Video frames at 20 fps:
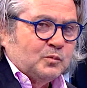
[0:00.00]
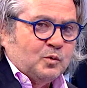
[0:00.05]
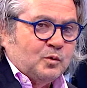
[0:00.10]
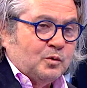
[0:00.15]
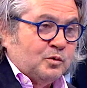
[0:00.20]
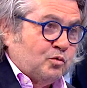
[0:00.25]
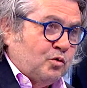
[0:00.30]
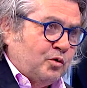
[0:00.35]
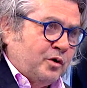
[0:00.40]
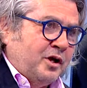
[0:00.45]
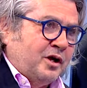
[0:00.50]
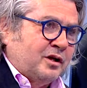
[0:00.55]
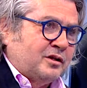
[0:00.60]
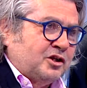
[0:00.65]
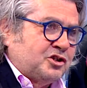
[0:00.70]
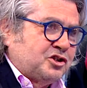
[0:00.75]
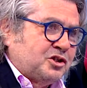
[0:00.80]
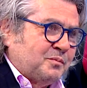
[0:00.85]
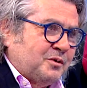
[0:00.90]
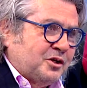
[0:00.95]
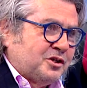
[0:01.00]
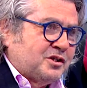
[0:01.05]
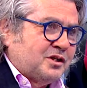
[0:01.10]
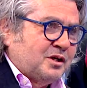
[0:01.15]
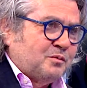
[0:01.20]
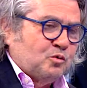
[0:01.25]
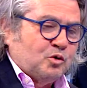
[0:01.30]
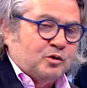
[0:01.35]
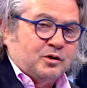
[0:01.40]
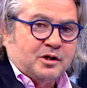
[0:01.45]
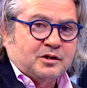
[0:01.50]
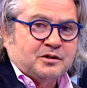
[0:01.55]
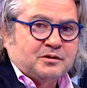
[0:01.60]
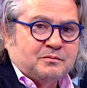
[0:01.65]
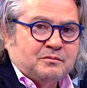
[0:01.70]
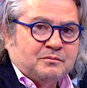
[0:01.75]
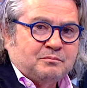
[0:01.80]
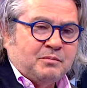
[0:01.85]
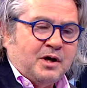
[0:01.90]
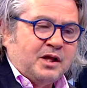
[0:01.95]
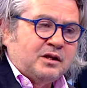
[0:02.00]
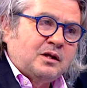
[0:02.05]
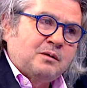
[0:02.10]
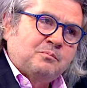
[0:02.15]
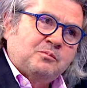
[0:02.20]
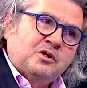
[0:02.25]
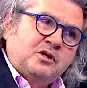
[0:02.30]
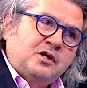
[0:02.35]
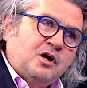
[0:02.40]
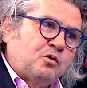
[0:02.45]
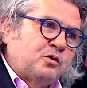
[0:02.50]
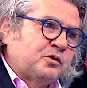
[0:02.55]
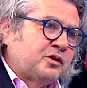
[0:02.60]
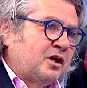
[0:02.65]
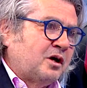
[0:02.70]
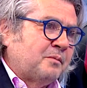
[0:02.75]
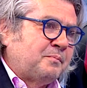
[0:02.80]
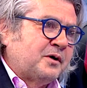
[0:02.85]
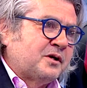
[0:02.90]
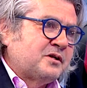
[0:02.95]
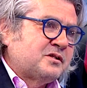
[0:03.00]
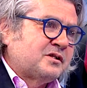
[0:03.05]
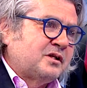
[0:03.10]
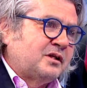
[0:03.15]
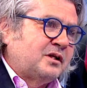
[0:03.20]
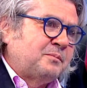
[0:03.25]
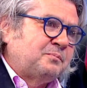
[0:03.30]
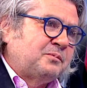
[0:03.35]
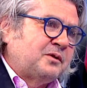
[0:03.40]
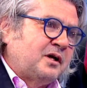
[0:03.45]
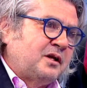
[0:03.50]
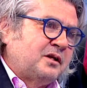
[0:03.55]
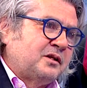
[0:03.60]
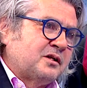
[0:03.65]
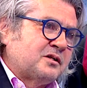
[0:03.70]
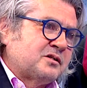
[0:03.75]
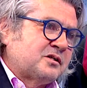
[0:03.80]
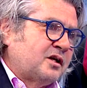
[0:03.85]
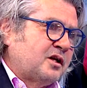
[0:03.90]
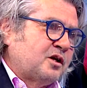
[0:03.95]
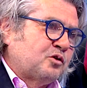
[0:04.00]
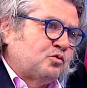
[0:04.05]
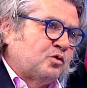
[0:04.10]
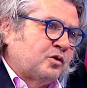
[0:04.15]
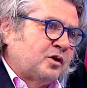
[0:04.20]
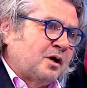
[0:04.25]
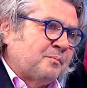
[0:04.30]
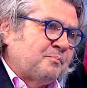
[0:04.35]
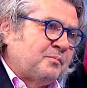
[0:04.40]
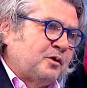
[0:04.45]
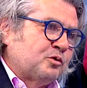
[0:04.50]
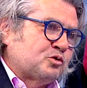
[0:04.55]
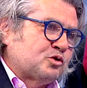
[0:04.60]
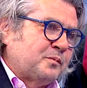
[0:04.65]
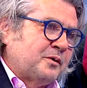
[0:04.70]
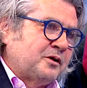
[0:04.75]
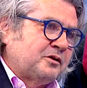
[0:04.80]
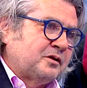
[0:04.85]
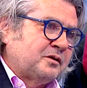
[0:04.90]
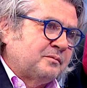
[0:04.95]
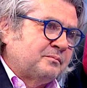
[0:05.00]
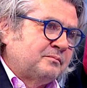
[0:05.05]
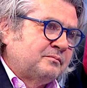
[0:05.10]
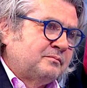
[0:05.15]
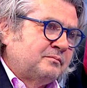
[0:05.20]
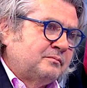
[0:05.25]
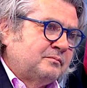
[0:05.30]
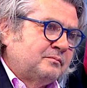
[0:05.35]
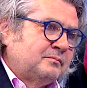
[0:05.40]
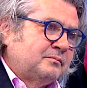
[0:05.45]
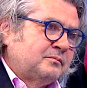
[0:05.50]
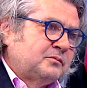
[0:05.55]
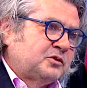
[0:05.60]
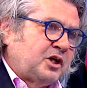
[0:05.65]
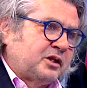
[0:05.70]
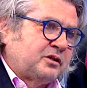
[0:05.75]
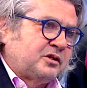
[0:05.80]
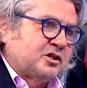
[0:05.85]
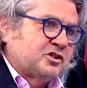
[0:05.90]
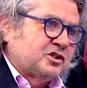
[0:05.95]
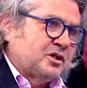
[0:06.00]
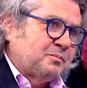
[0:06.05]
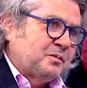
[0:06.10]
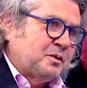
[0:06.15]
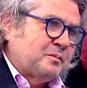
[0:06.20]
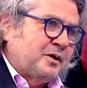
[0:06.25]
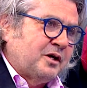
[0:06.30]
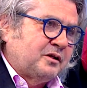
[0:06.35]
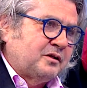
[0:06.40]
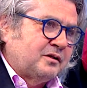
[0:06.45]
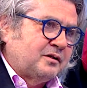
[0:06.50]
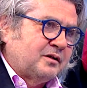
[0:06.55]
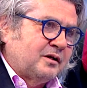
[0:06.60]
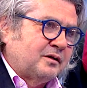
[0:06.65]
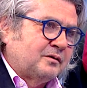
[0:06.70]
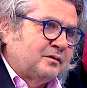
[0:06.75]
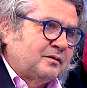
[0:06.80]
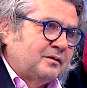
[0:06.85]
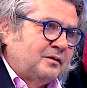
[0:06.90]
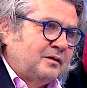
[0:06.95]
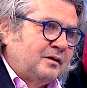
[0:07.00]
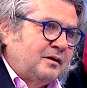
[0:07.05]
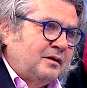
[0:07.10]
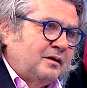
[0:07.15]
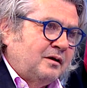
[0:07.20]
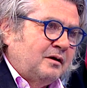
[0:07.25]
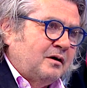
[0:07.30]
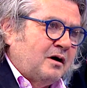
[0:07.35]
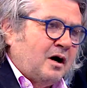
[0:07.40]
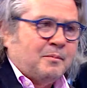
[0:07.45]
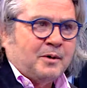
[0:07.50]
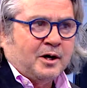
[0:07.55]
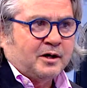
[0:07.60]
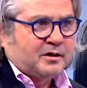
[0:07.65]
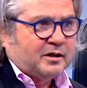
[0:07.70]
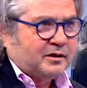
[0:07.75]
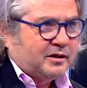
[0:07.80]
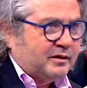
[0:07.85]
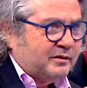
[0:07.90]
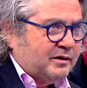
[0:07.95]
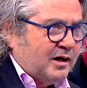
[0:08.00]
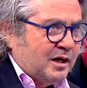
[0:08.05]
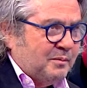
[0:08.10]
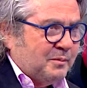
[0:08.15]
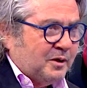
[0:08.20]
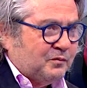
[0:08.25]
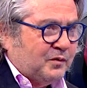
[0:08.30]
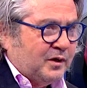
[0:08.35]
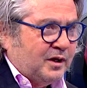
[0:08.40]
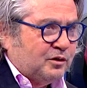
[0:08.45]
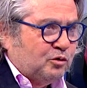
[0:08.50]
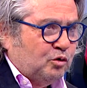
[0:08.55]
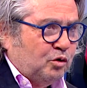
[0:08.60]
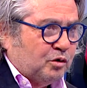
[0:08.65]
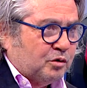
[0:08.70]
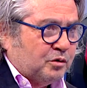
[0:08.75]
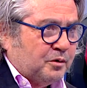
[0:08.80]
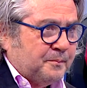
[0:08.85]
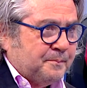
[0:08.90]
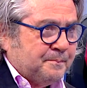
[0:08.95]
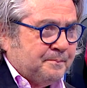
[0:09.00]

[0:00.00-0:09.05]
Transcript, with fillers: Onu oraya yaklaştırmak istemiyorlar. Ben dedim ki ya orada yaparız ya da iptal ederiz. Gerek yok yapmaya o zaman dedim. Şantaj yaptım adeta. Ama Ankara'dan talimat falan da yok.